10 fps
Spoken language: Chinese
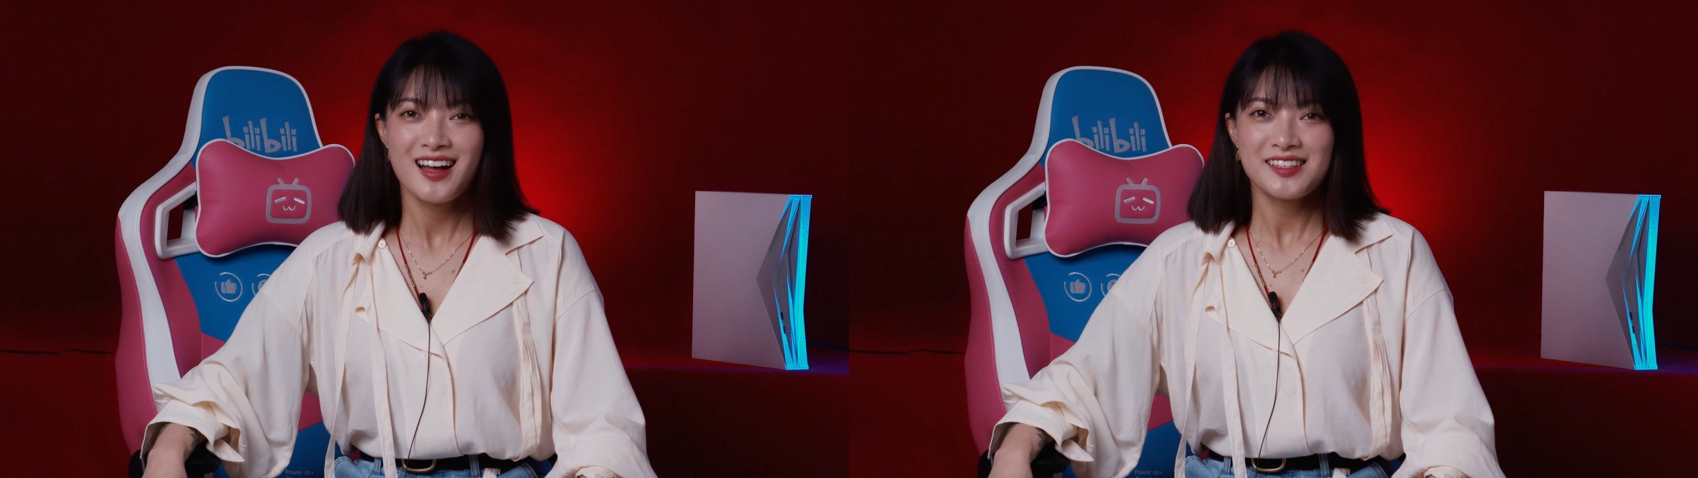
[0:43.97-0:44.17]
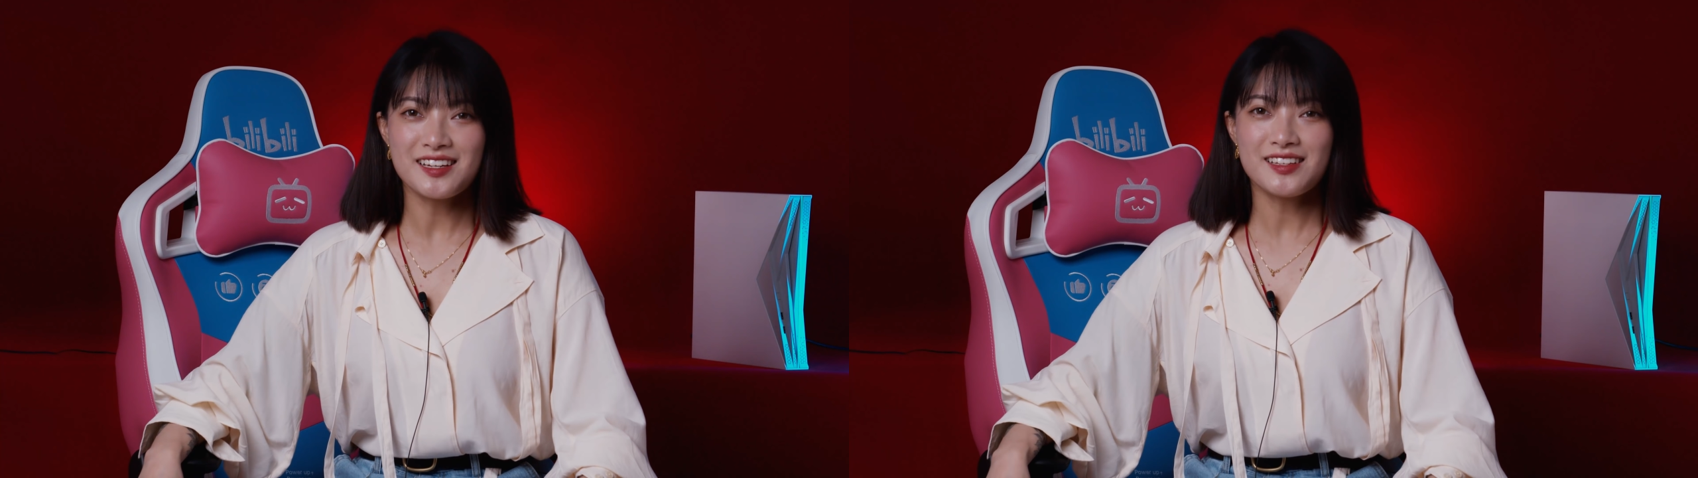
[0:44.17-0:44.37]

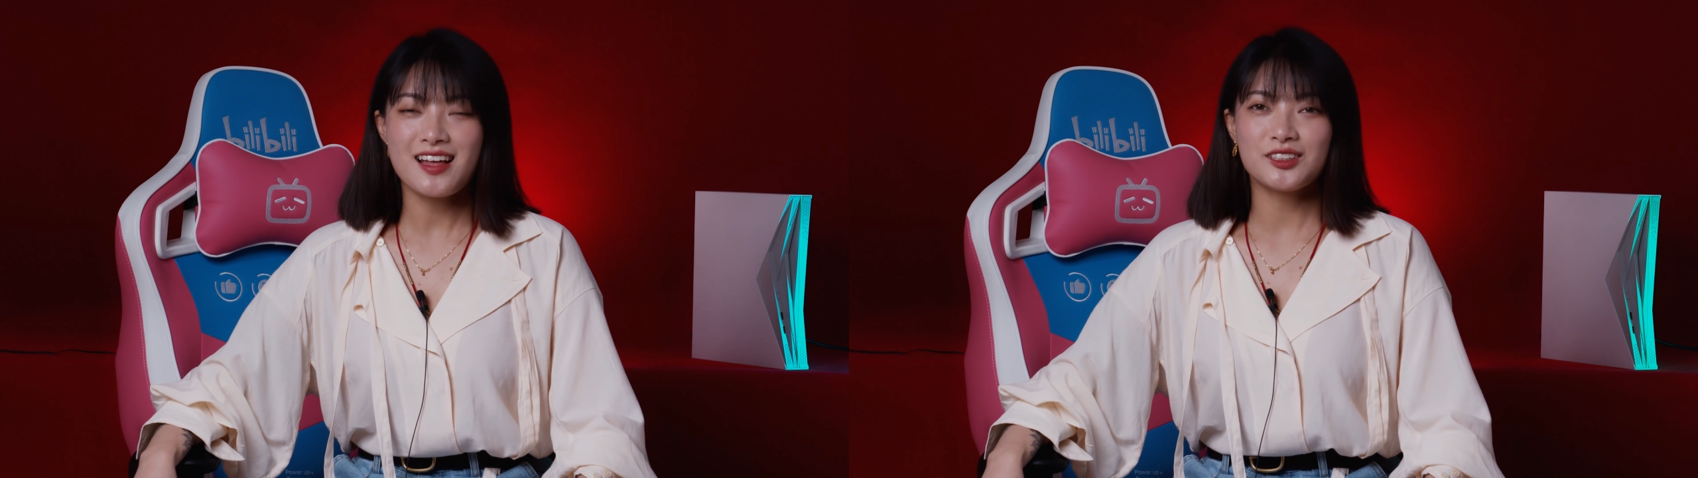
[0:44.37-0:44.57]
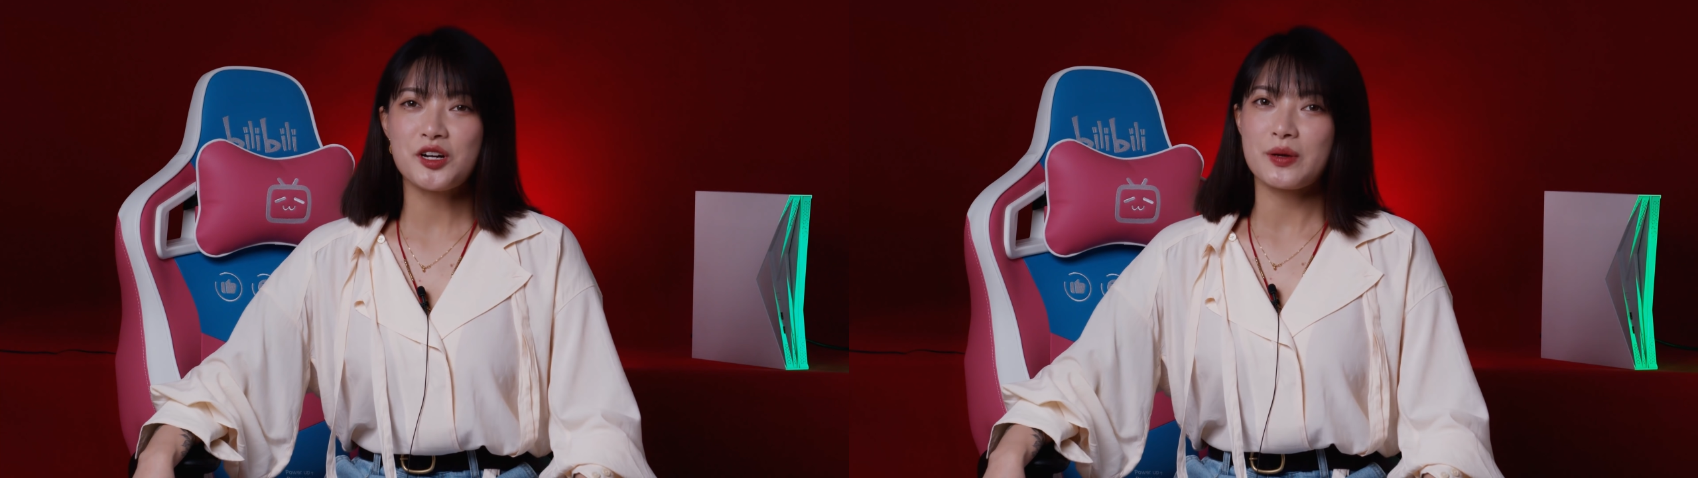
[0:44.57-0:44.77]
今
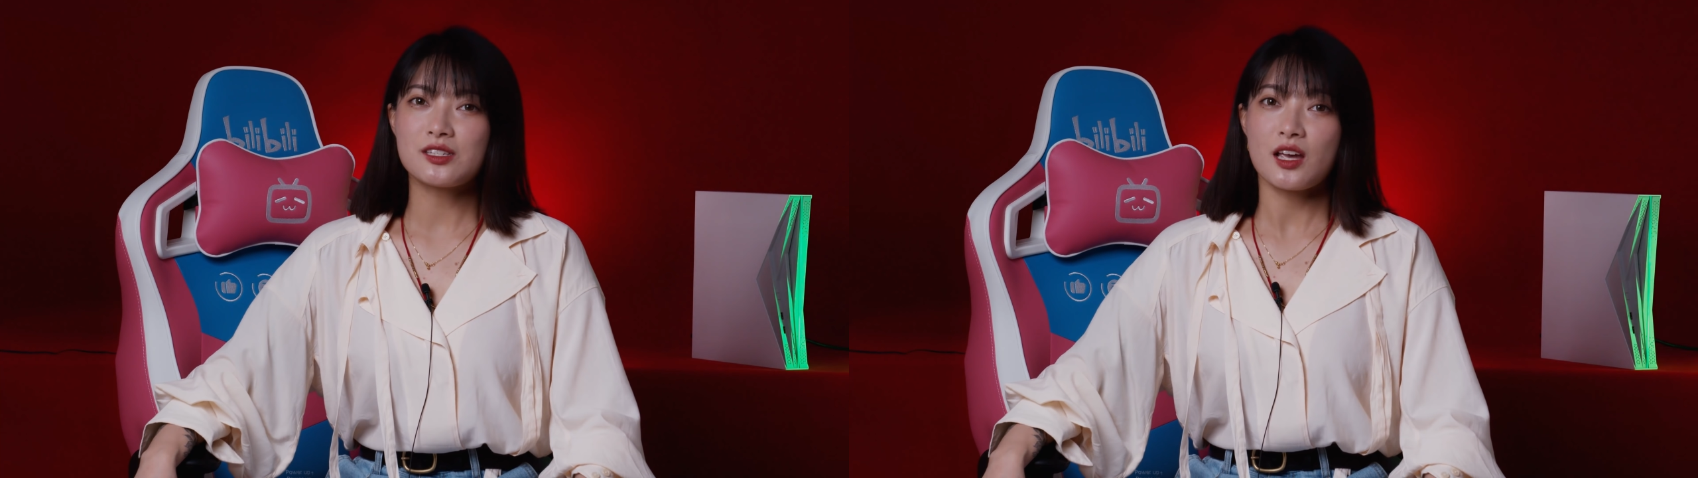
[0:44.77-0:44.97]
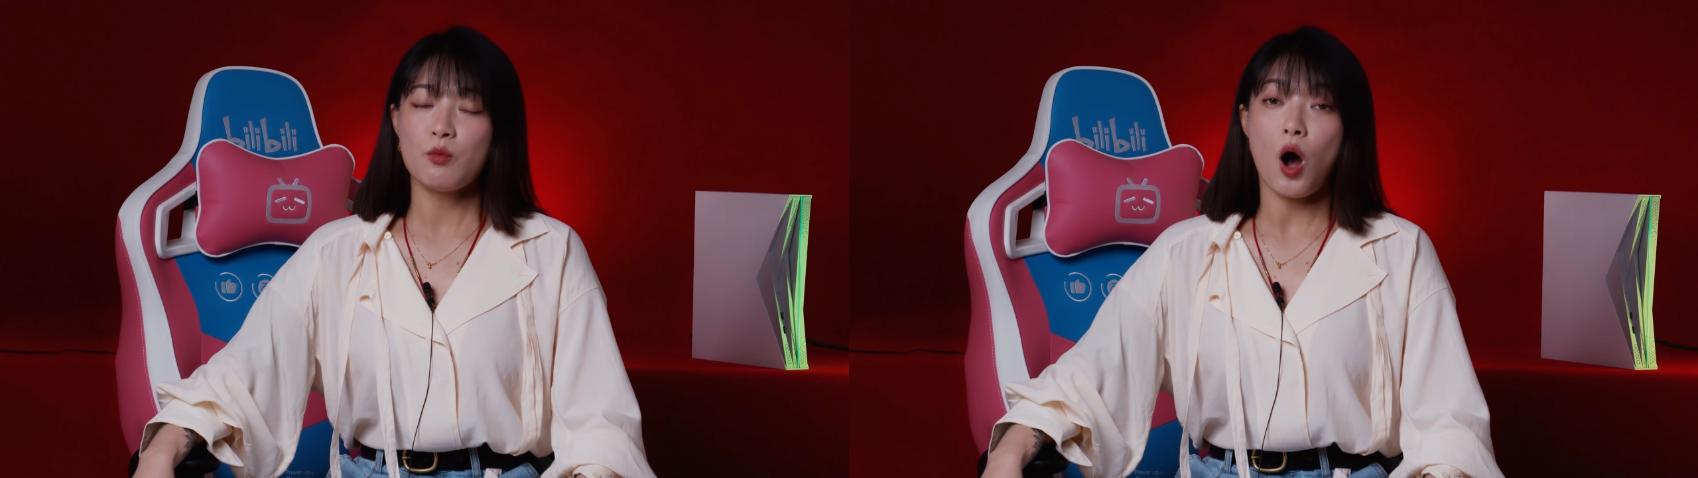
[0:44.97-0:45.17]
天的特别
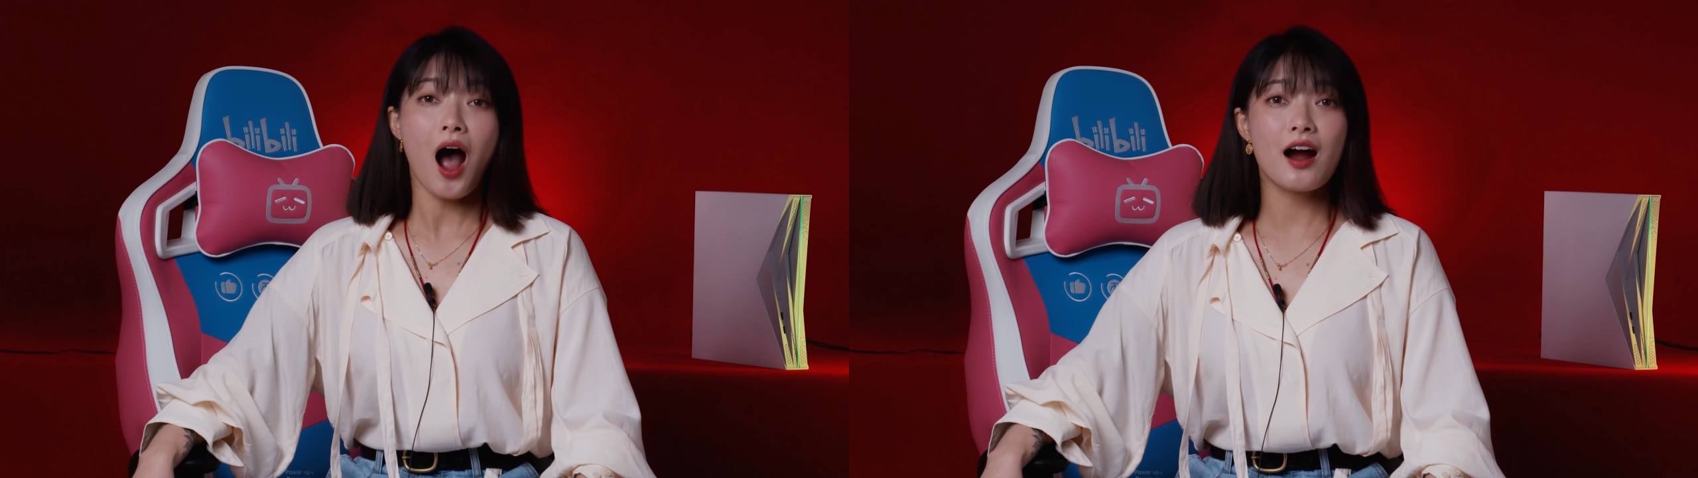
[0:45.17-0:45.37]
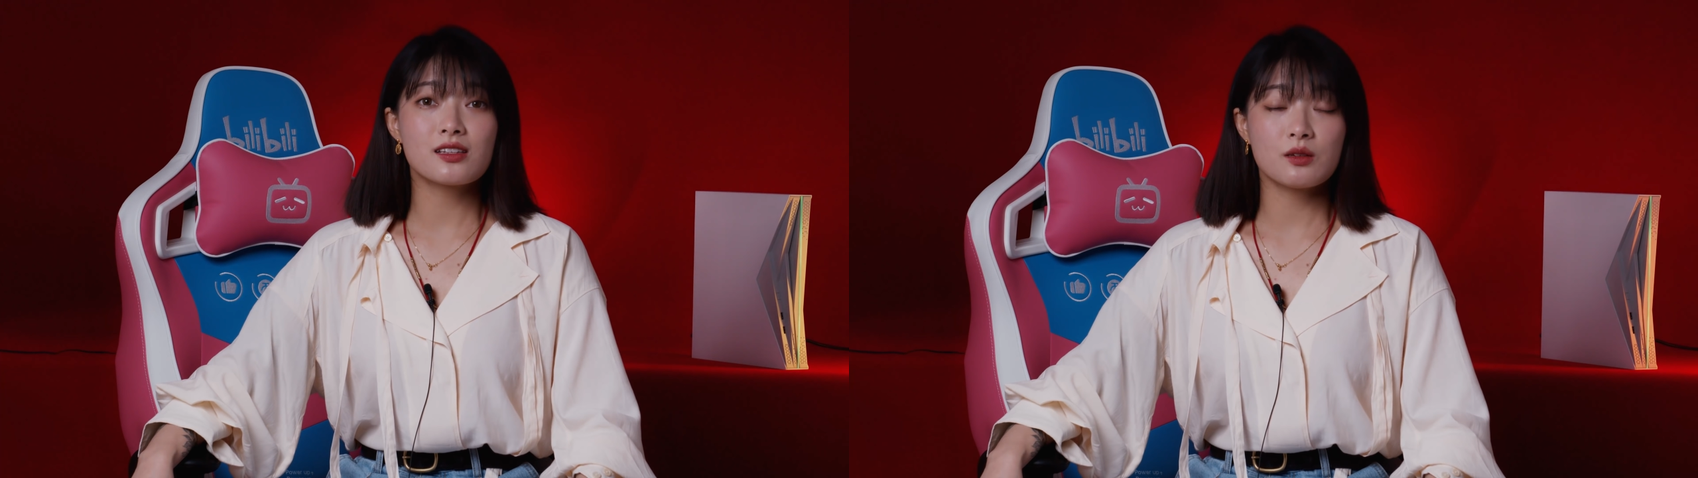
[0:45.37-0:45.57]
节目《
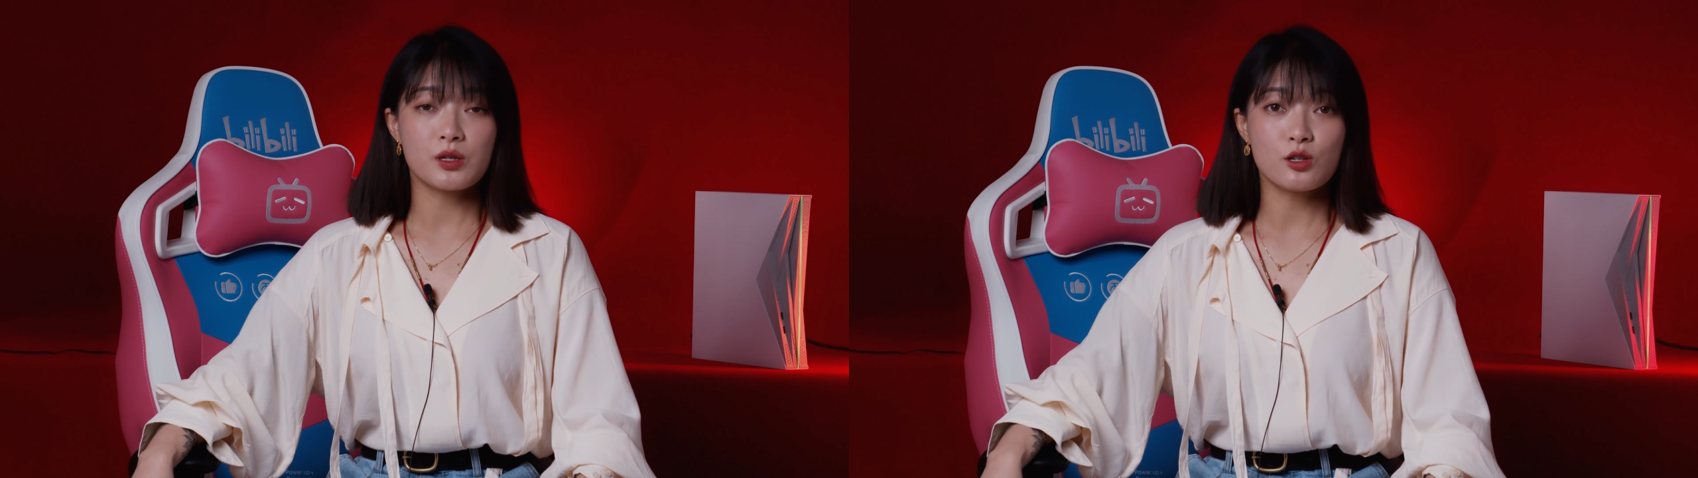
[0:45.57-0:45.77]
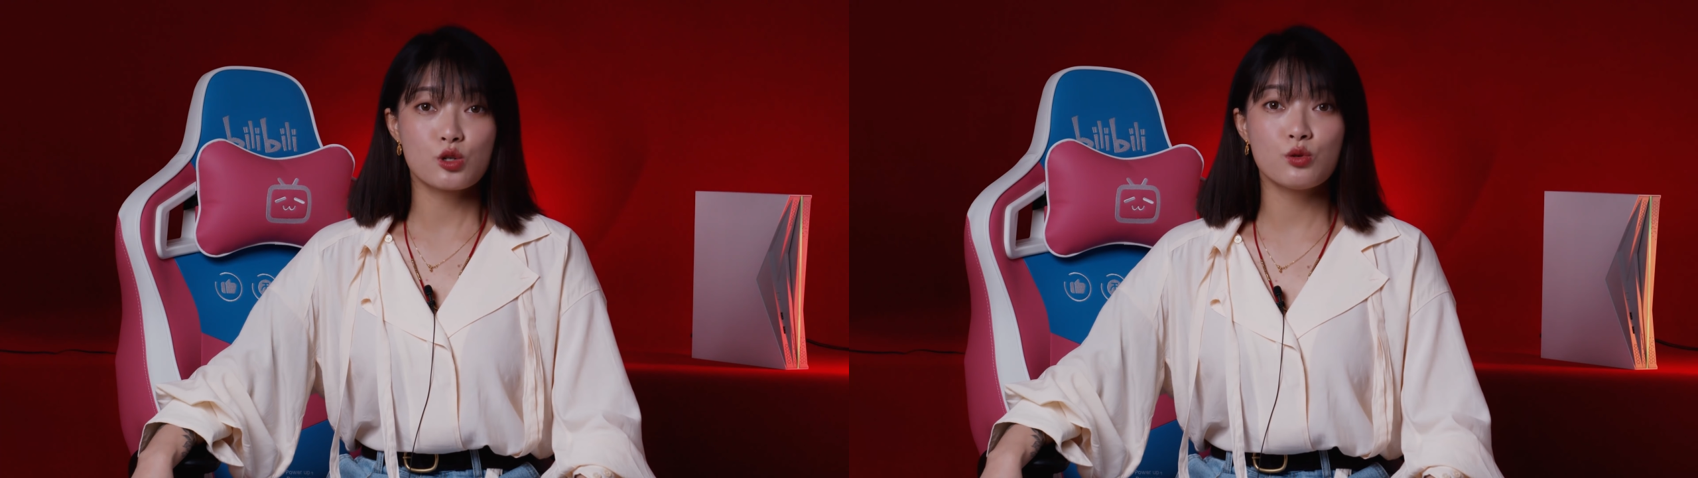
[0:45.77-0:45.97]
二经
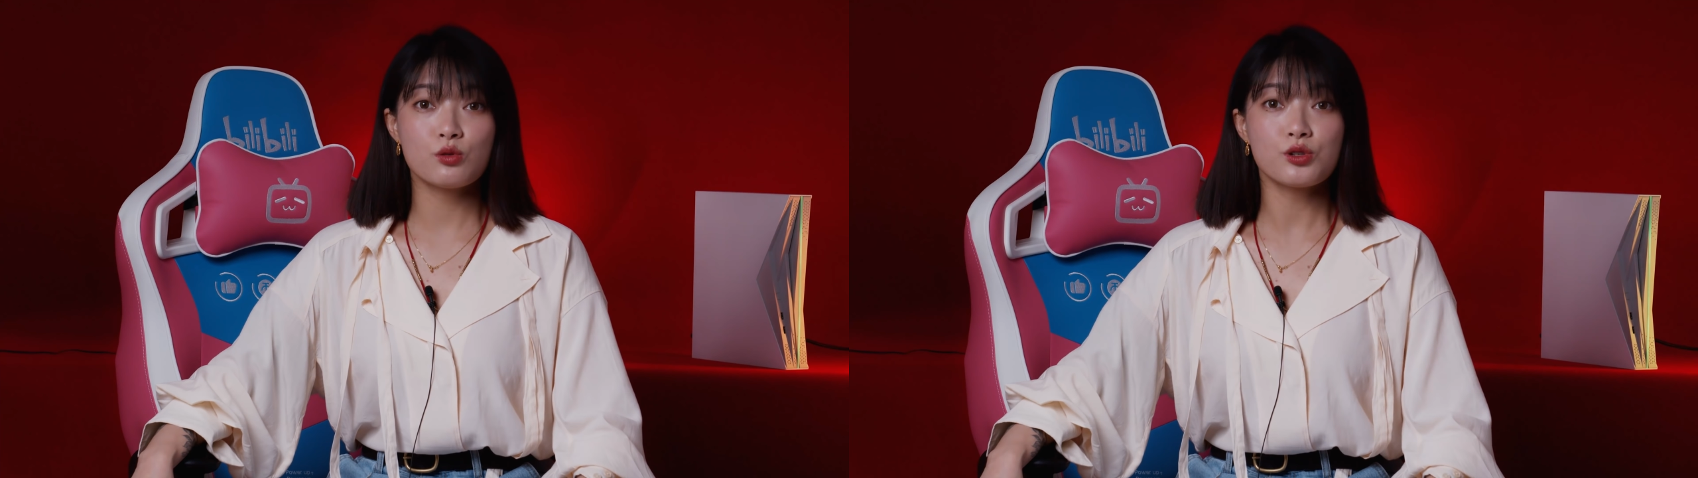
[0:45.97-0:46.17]
评书》，